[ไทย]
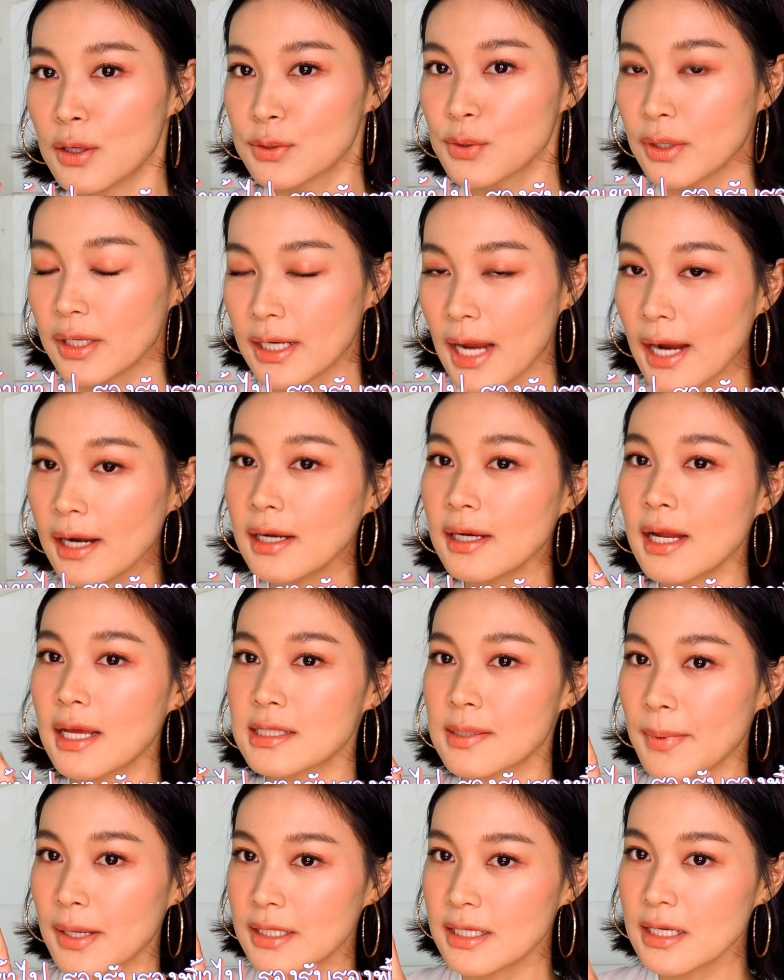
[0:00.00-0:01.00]
ส่วนอีกด้านนึงเนี่
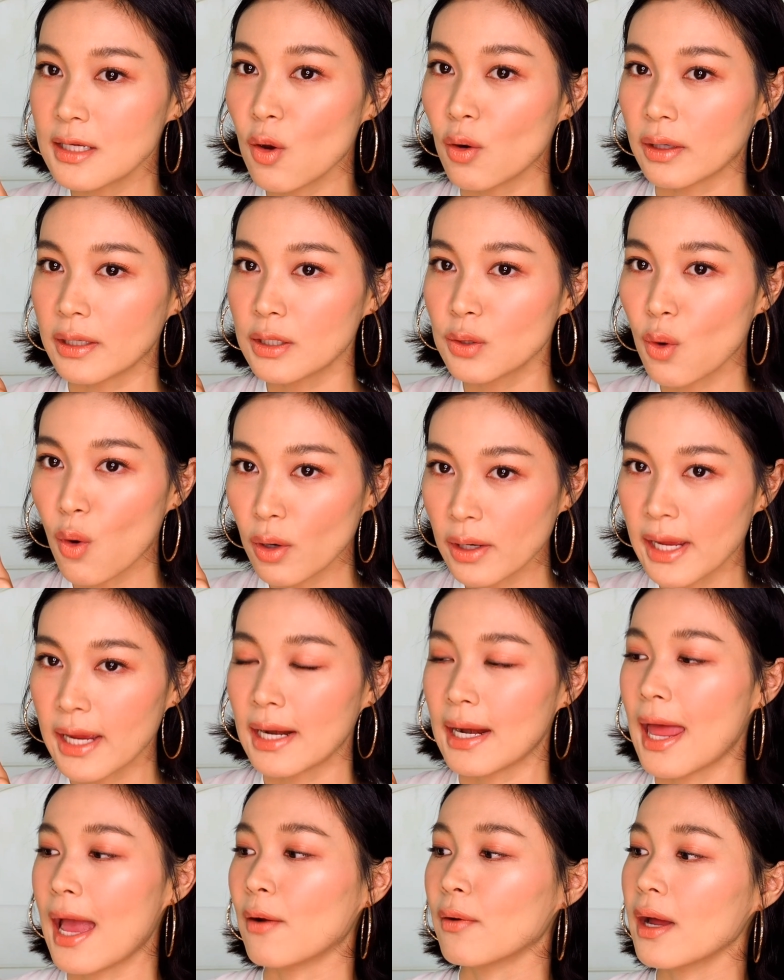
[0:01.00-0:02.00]
ยจะเป็นที่กดที่ทุกคน
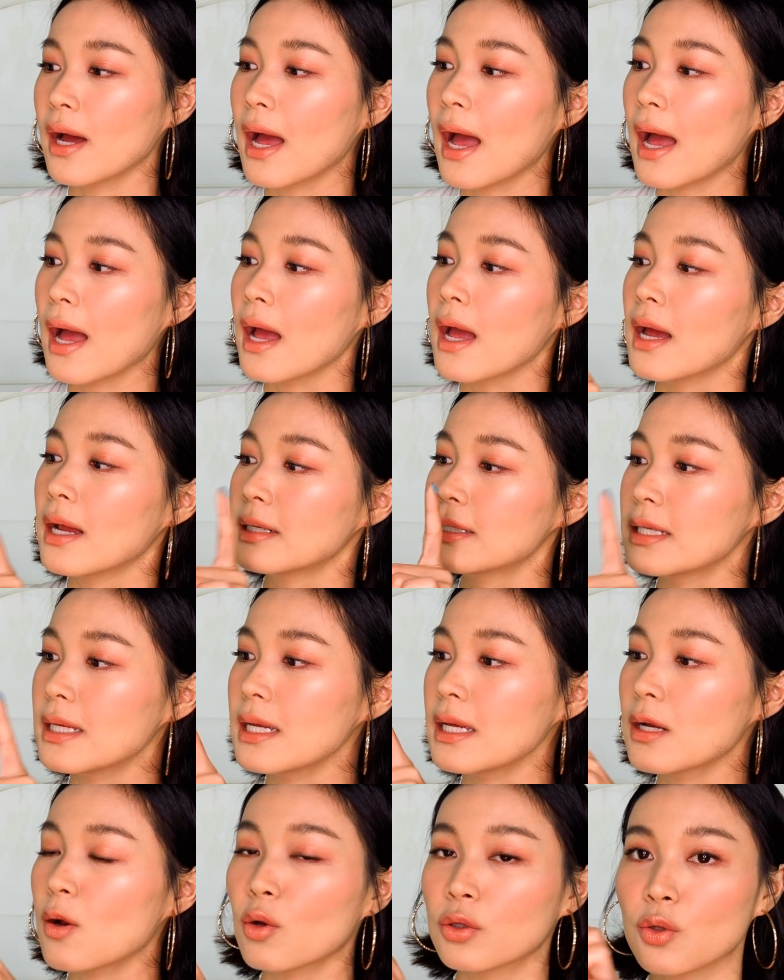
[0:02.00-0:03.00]
เห็นแล้วนะคะ
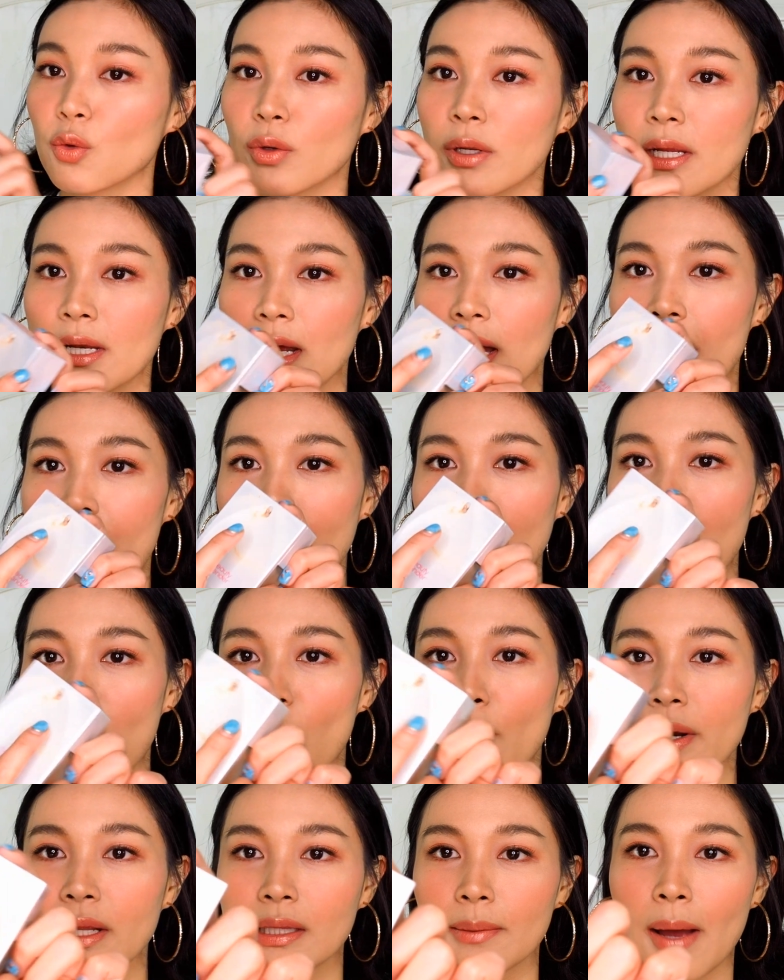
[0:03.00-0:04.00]
ที่กดตรงนี้นะคะแล้
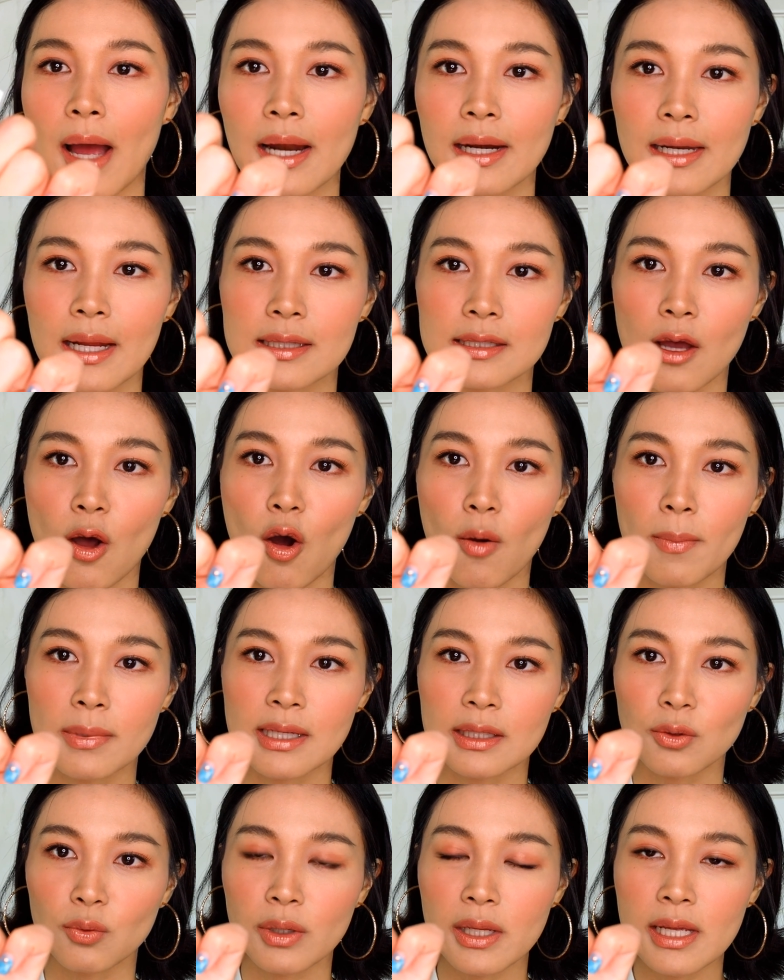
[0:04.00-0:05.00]
วผลิตภัณฑ์เนี่ยจะออกมา
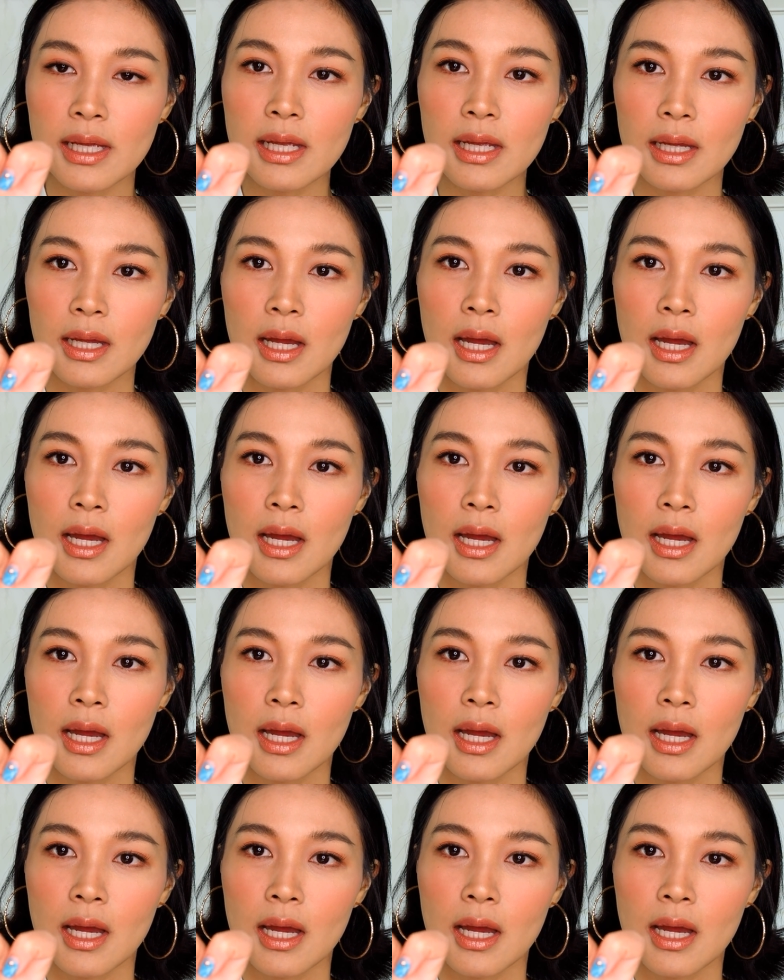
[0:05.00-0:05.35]
จากตรงนี้